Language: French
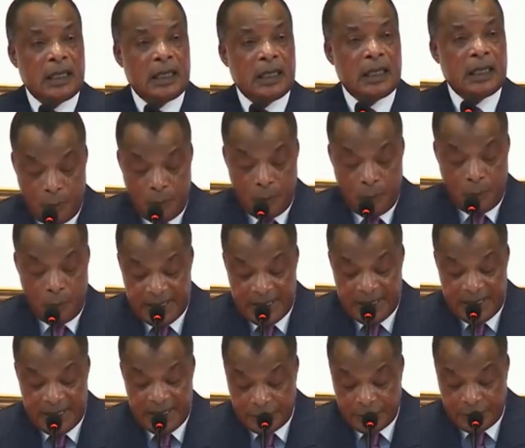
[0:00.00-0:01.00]
La
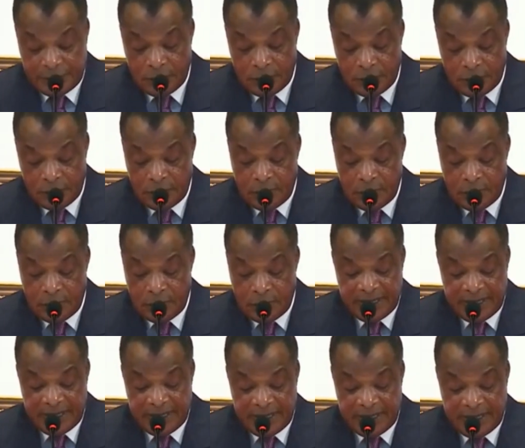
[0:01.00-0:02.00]
mobilisation de
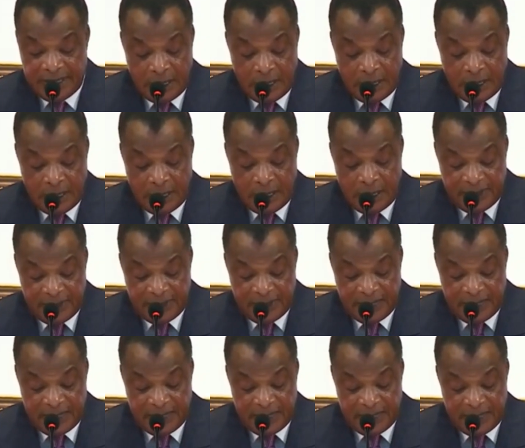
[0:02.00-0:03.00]
l'investissement
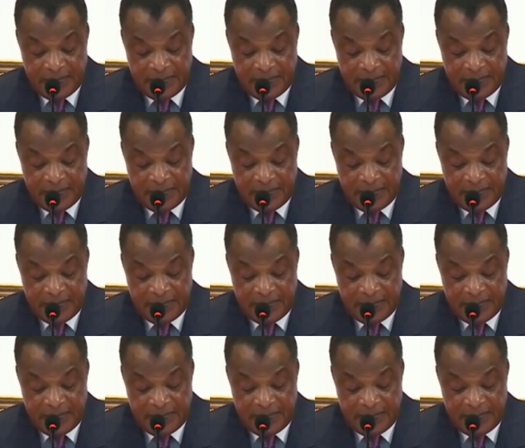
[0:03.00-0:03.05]
privé